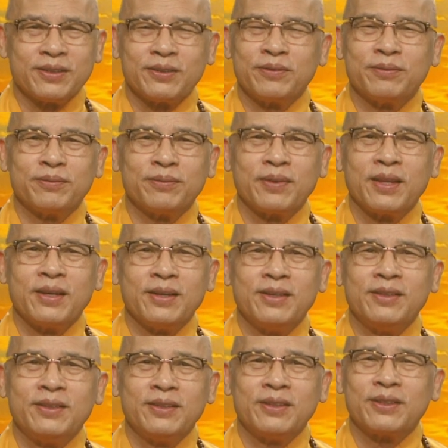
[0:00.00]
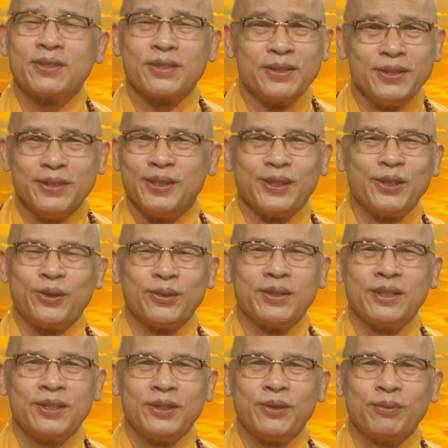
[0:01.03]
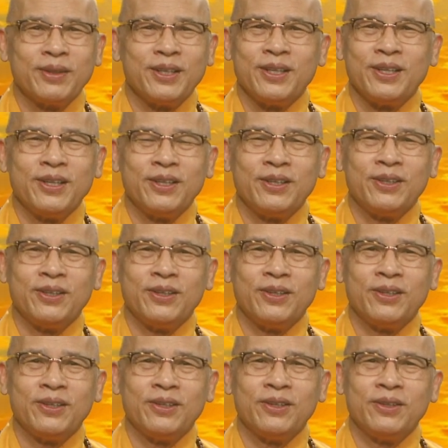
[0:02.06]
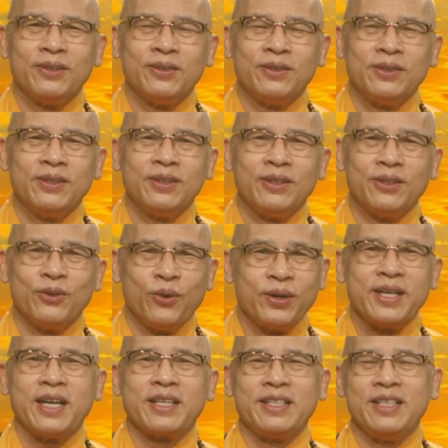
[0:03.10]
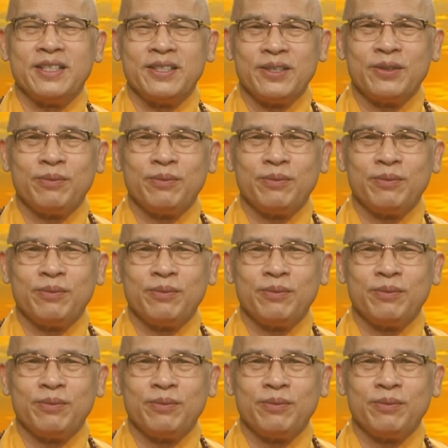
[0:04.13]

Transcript: ừ, cười thôi không thể nói năng gì